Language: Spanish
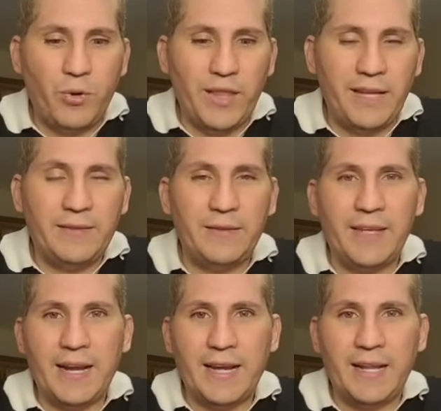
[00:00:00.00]
poder
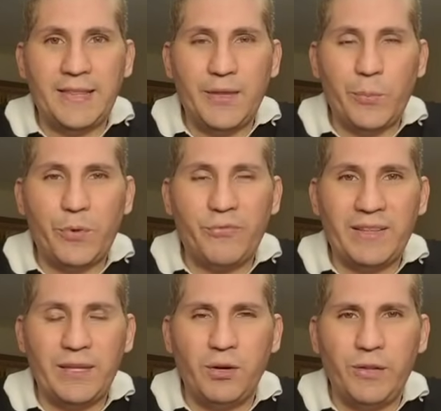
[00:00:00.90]
entender el calendario
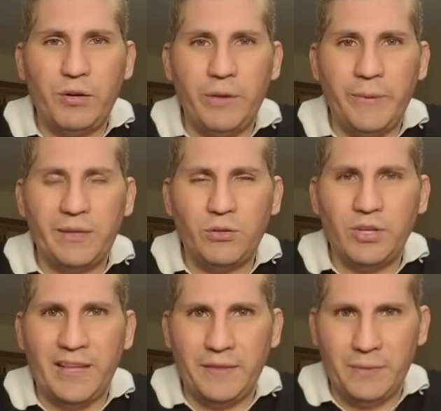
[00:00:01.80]
profético de los eventos
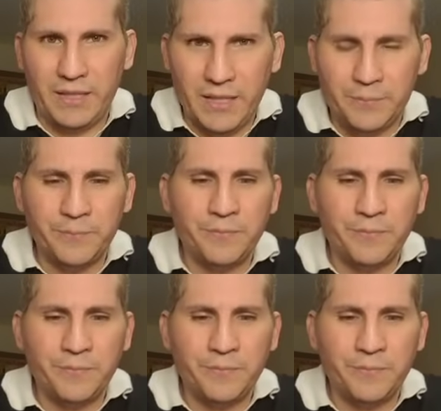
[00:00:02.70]
que han de venir